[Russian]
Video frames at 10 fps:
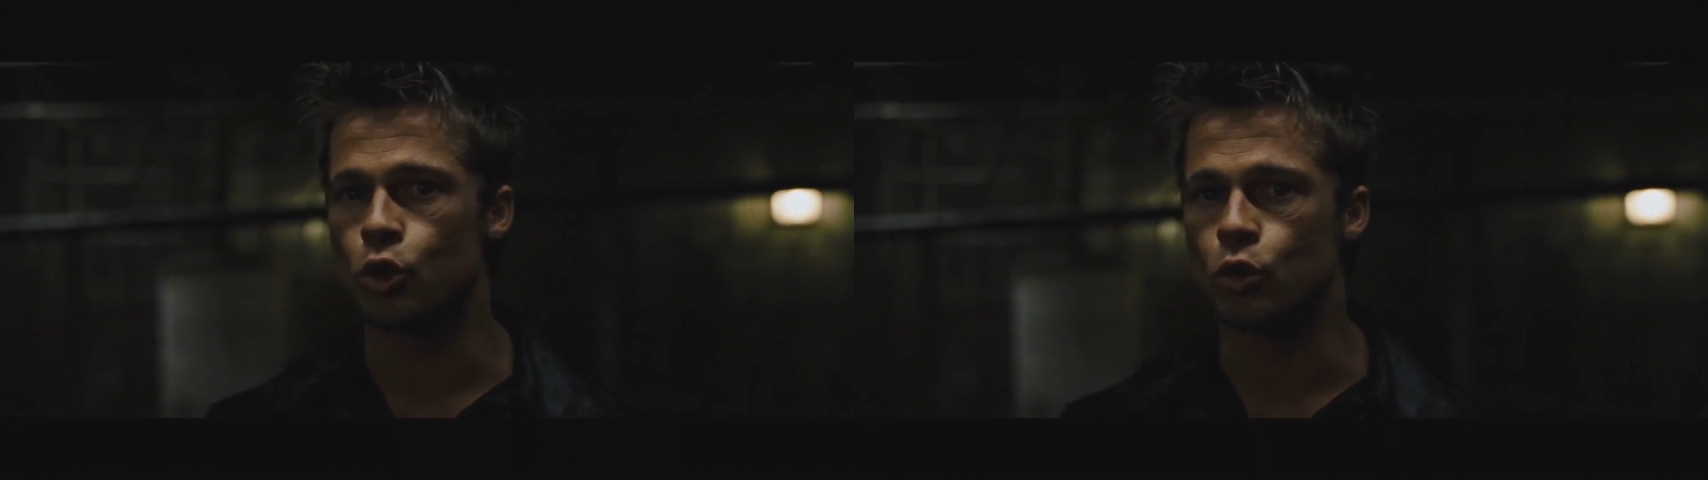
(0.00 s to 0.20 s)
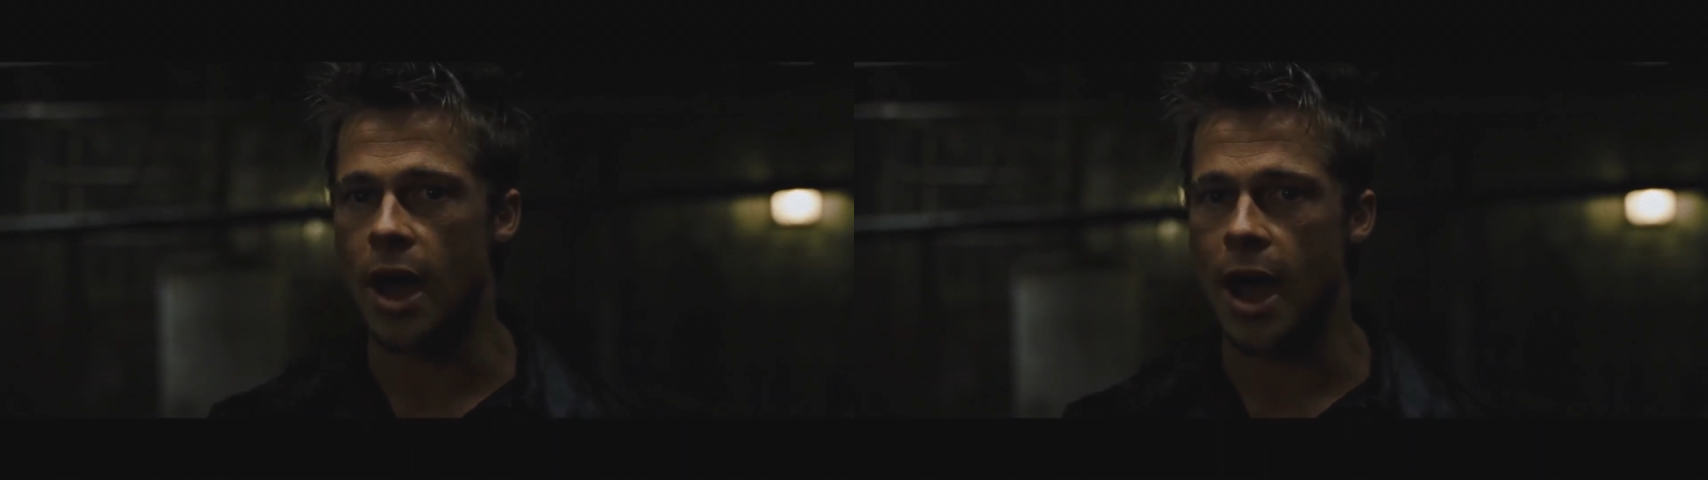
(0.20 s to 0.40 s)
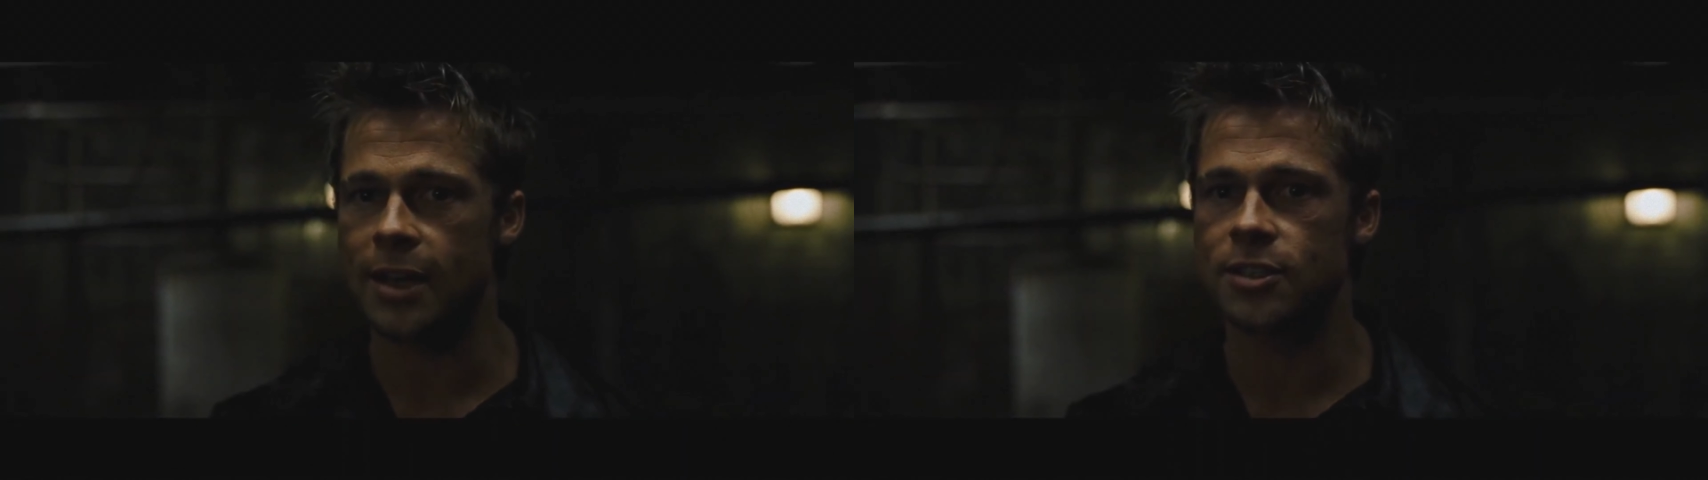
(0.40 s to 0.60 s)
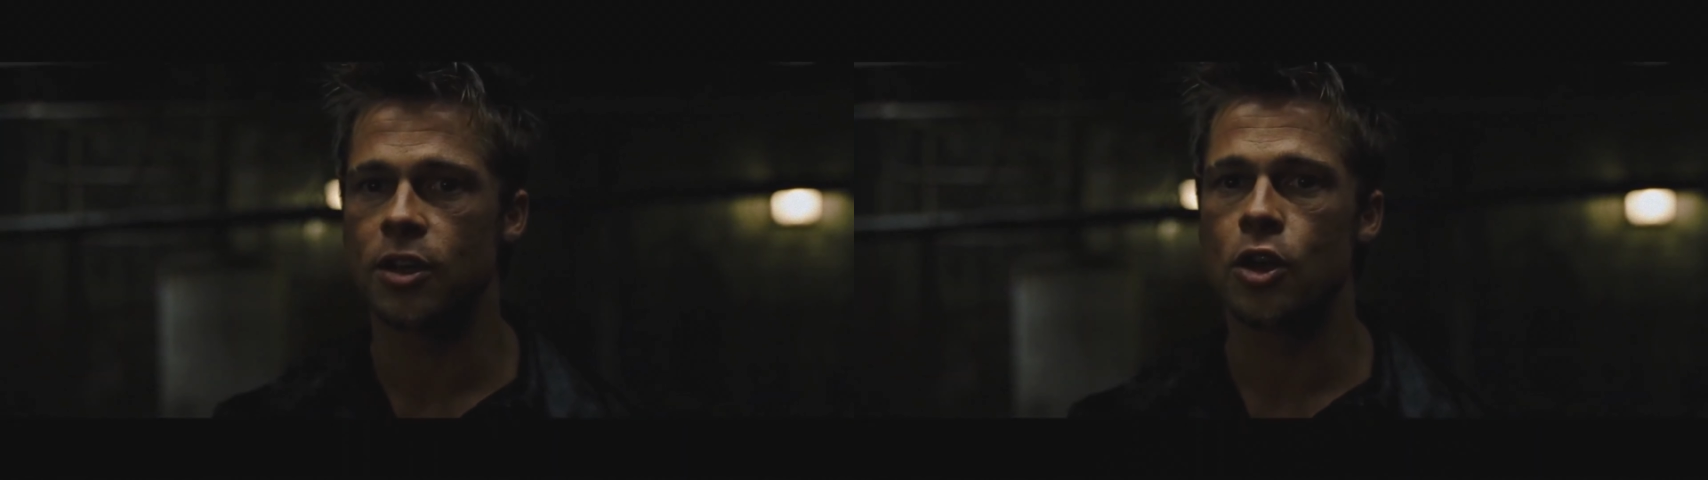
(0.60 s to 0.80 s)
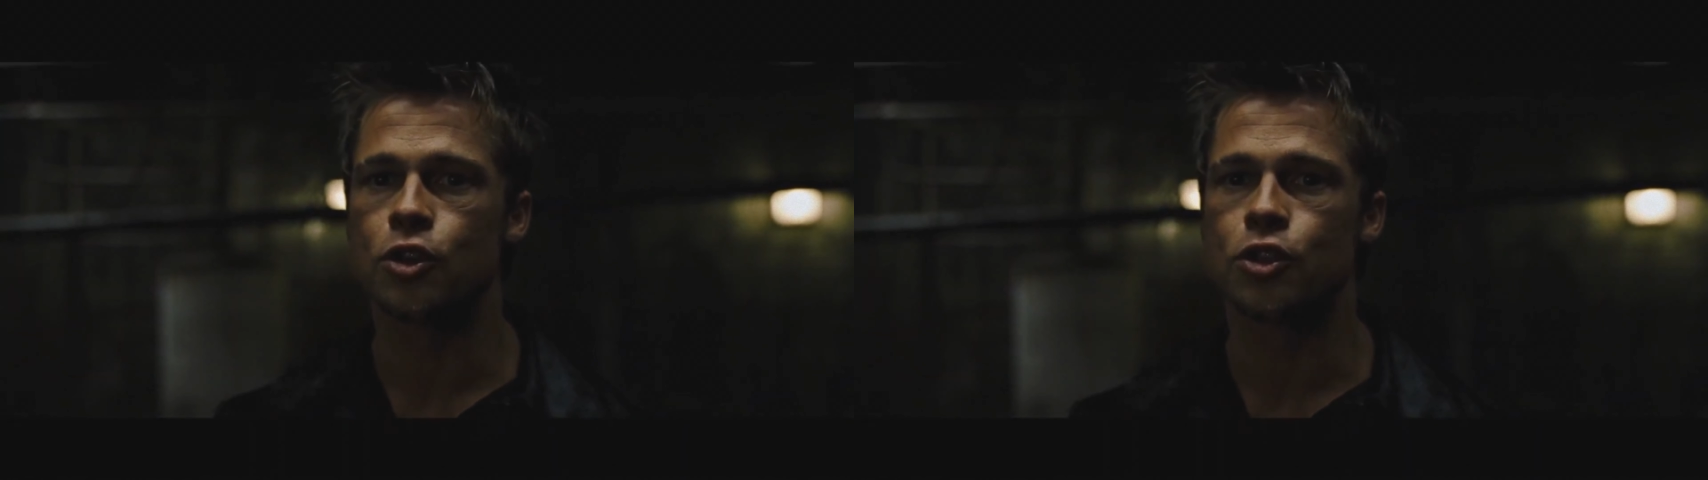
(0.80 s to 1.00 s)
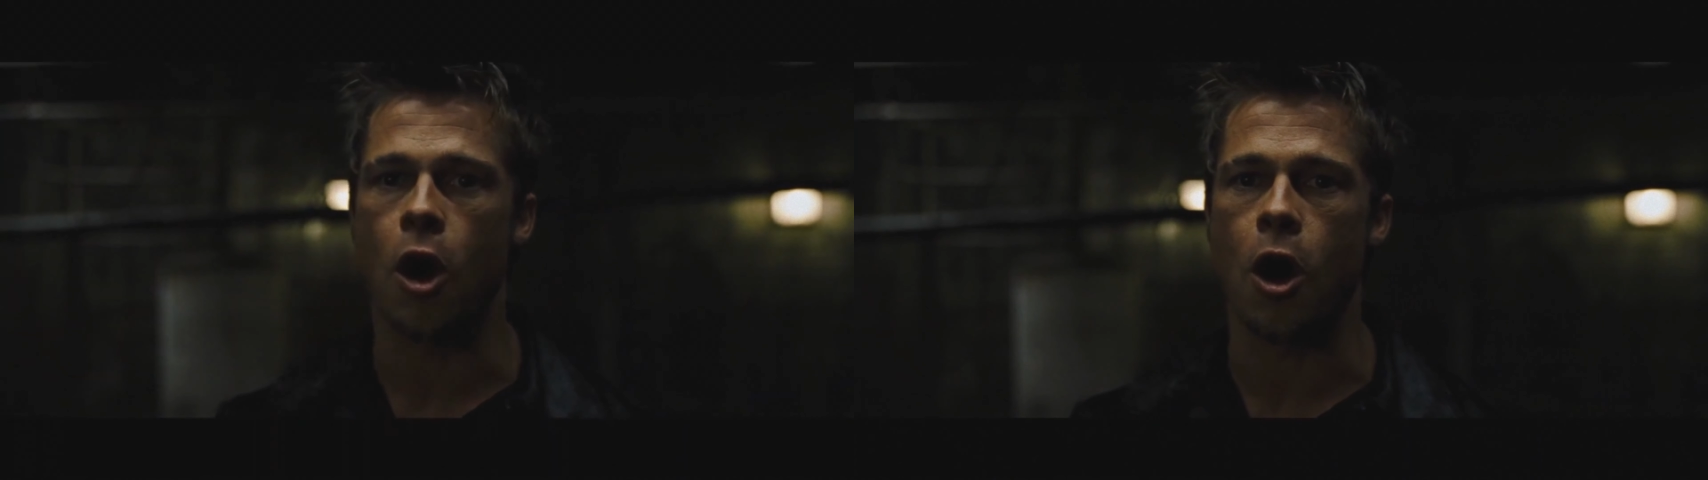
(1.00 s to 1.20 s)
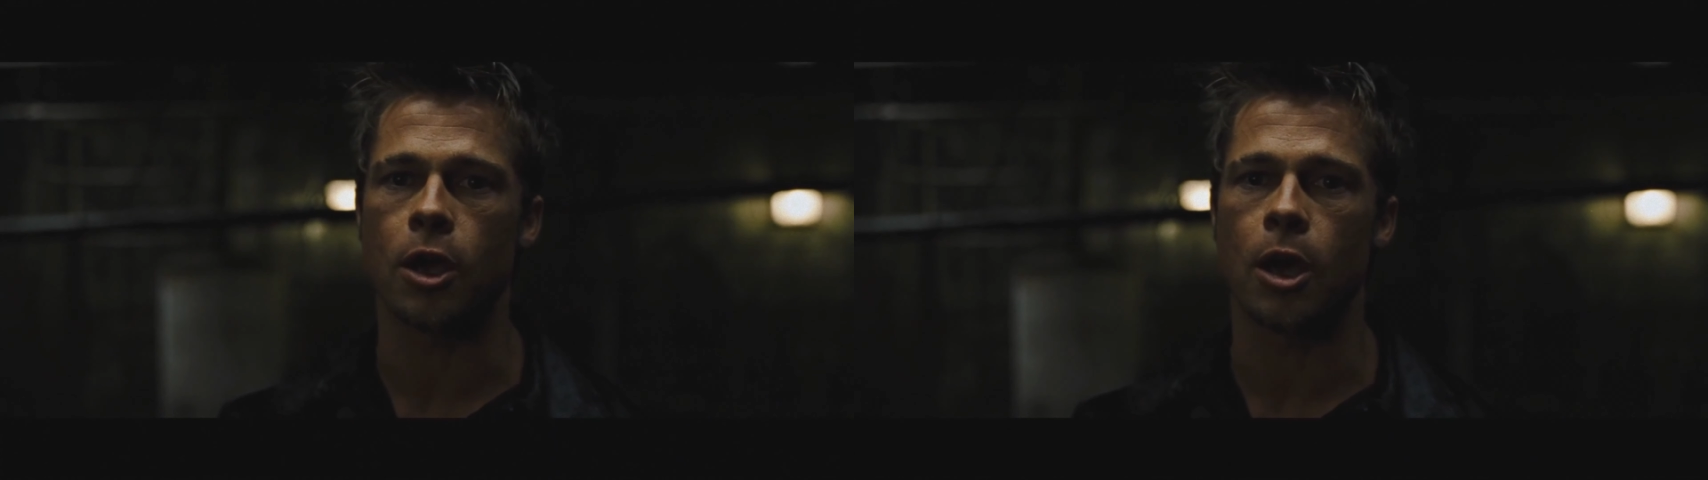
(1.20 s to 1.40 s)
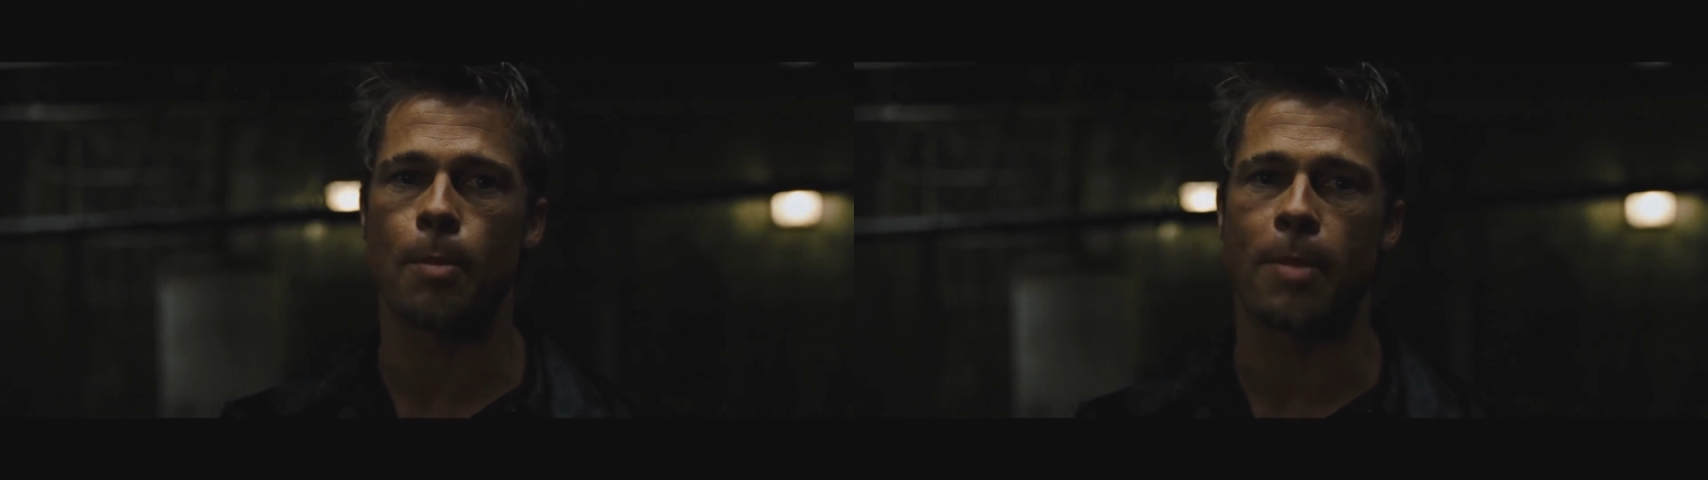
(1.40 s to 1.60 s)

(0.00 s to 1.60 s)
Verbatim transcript: не упоминать нигде